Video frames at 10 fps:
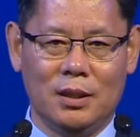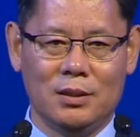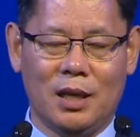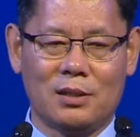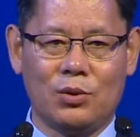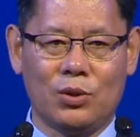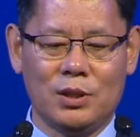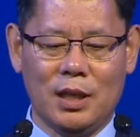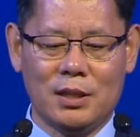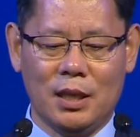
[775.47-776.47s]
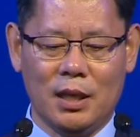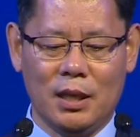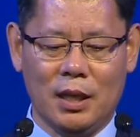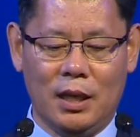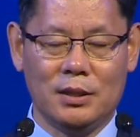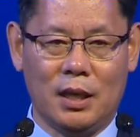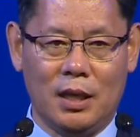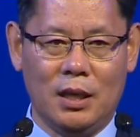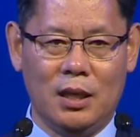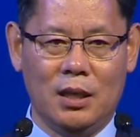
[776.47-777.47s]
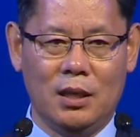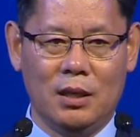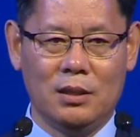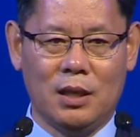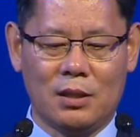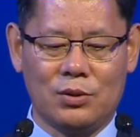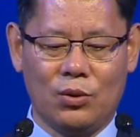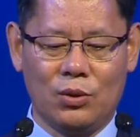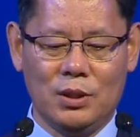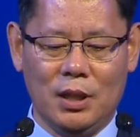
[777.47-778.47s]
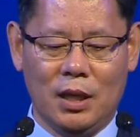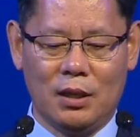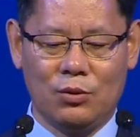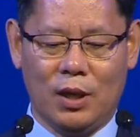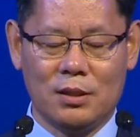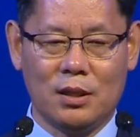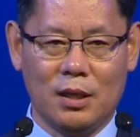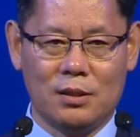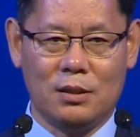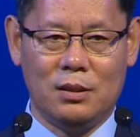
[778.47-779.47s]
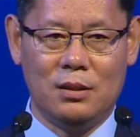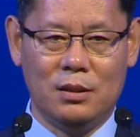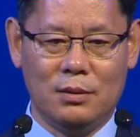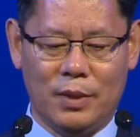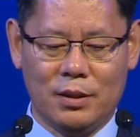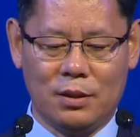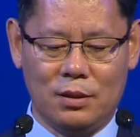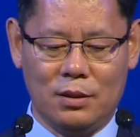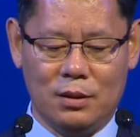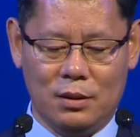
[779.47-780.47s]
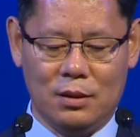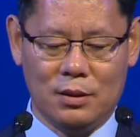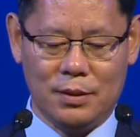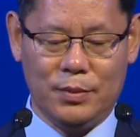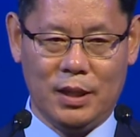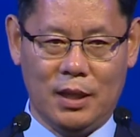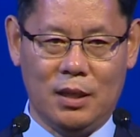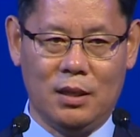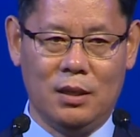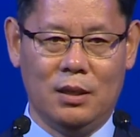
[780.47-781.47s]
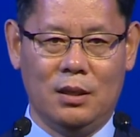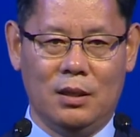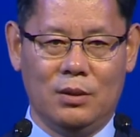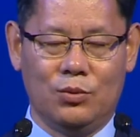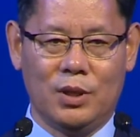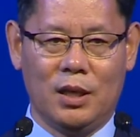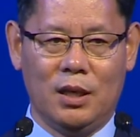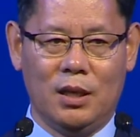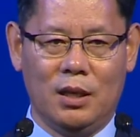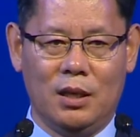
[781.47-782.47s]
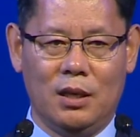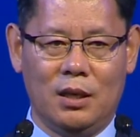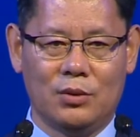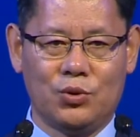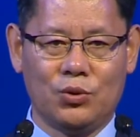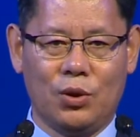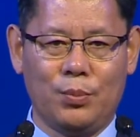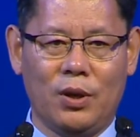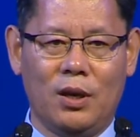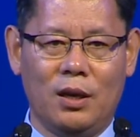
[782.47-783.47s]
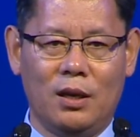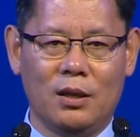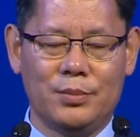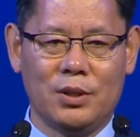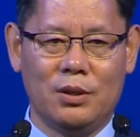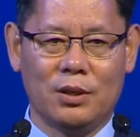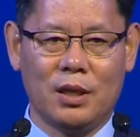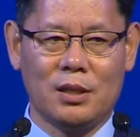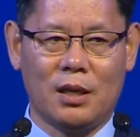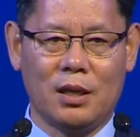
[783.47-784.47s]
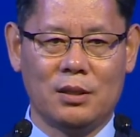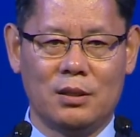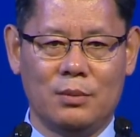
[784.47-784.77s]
약속 그 자체가 아니라 약속을 이행하는 과정에서 만들어집니다. 우리가 아, 중동평화협정의 사례들을